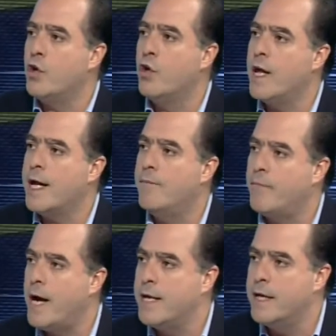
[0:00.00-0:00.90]
de
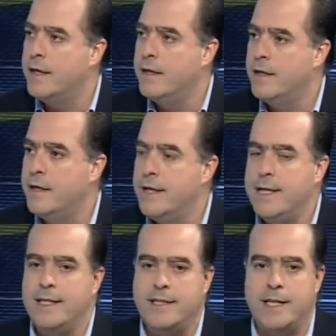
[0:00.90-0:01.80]
campaña
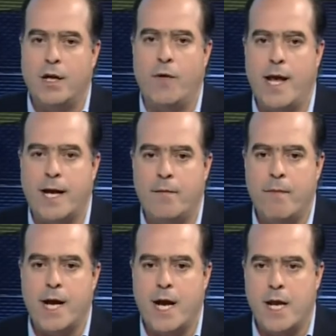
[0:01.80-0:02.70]
y se establezcan
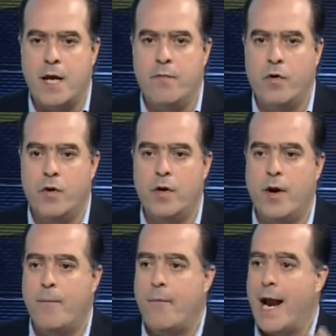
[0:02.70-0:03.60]
mecanismos
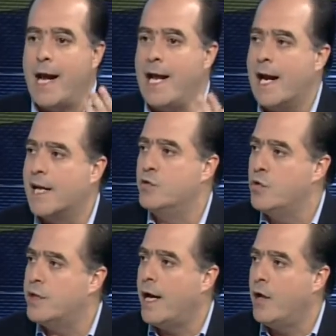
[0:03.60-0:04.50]
para que el
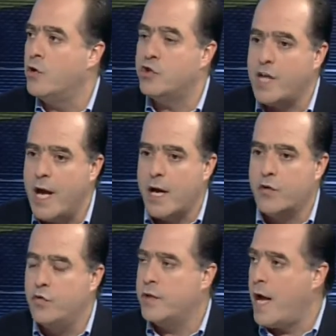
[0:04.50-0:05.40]
resultado sea el
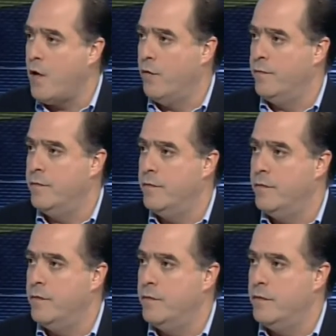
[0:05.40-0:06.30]
resultado,
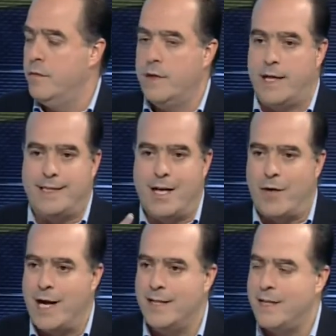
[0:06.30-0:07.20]
que se
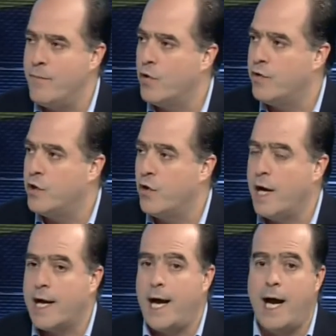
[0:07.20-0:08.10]
abran el 100% de
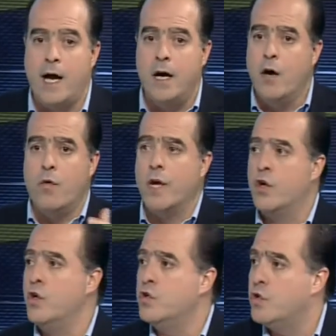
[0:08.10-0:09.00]
las cajas o
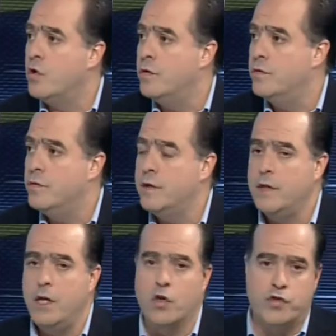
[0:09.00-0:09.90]
incluso,
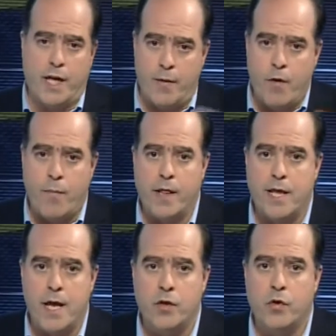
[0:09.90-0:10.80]
y lo seguimos
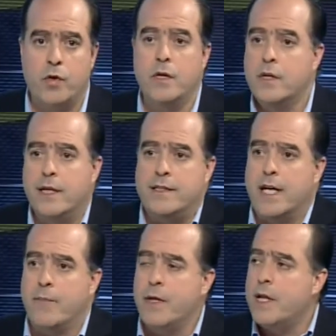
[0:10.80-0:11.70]
planteando, que se
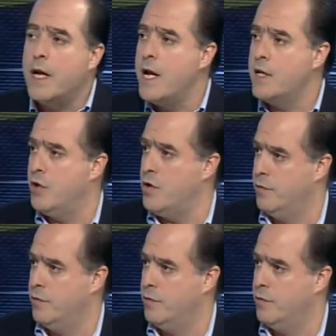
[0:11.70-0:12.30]
repita la elección,